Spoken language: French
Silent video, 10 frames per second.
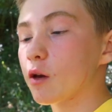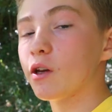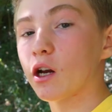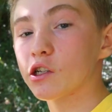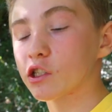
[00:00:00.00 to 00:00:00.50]

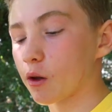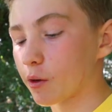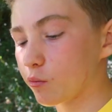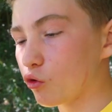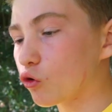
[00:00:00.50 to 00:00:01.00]
camérage, ça a
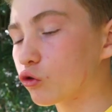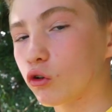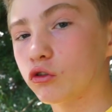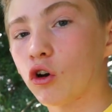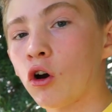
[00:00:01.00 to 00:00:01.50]
pris beaucoup
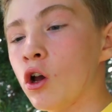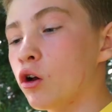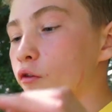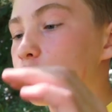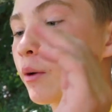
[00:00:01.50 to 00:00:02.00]
trop de temps.
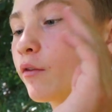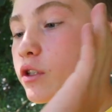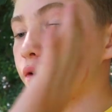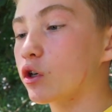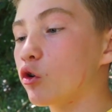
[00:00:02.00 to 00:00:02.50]
Enfin bref,
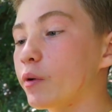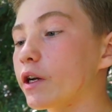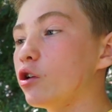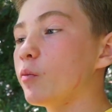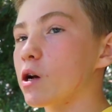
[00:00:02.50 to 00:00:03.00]
vous avez
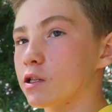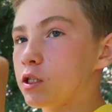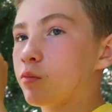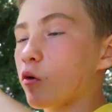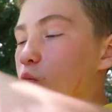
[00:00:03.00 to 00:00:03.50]
compris le
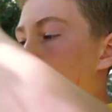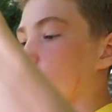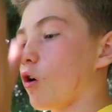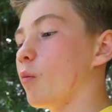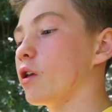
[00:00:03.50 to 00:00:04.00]
principe. Comme vous pouvez
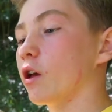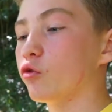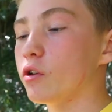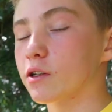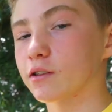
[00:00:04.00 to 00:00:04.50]
voir, bah, il y a
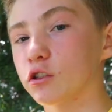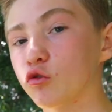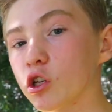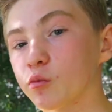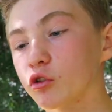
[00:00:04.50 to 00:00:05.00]
tous les
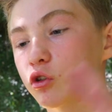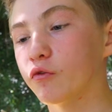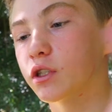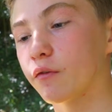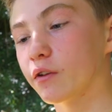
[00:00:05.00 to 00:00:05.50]
accessoires et je pense que
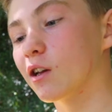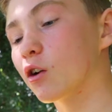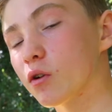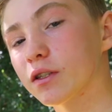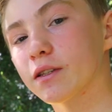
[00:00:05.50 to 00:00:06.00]
vous savez à
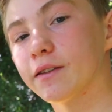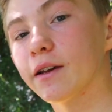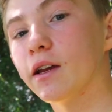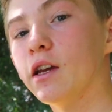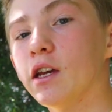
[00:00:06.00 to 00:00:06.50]
quoi ça
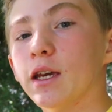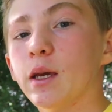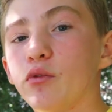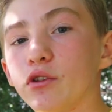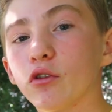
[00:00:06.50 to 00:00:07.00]
sert.
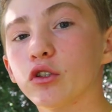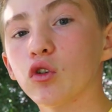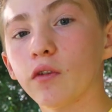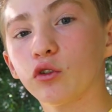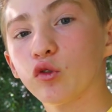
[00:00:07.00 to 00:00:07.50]
Et puis sur ce,
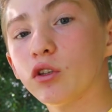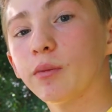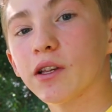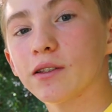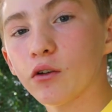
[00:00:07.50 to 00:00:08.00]
on va tout de
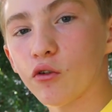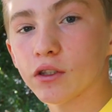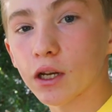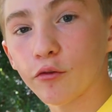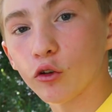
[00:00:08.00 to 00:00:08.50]
suite passer au
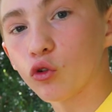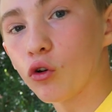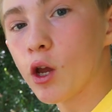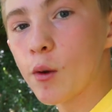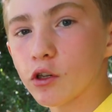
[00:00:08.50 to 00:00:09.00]
sac
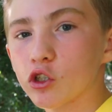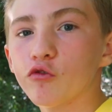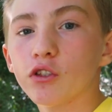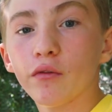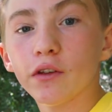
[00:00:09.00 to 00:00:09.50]
photo parce que
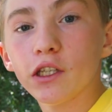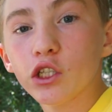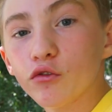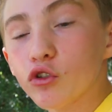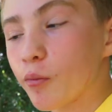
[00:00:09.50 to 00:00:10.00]
je vous avais dit
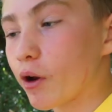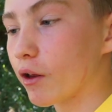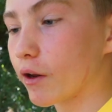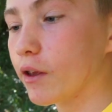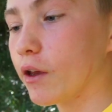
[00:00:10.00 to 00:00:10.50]
que je vous en
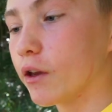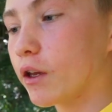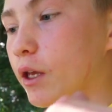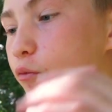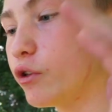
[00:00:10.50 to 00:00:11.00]
parlerai.
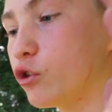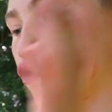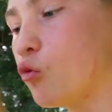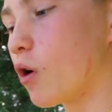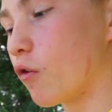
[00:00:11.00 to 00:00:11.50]
Et puis du
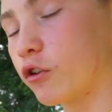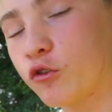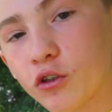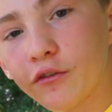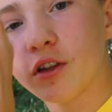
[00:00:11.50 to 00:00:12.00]
coup, bah, on va tout
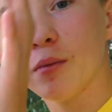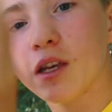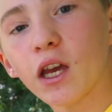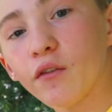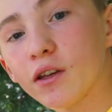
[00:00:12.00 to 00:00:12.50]
de suite
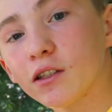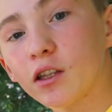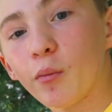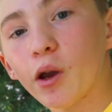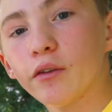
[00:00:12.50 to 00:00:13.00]
filmer avec
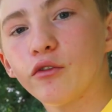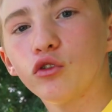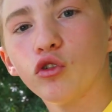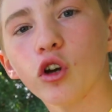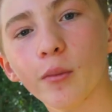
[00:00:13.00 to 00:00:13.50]
cet appareil
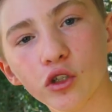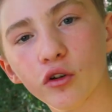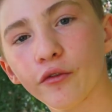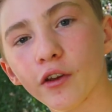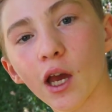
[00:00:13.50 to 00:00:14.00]
photo comme je
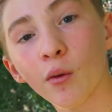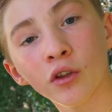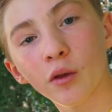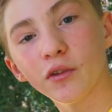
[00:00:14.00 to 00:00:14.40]
le fais à mon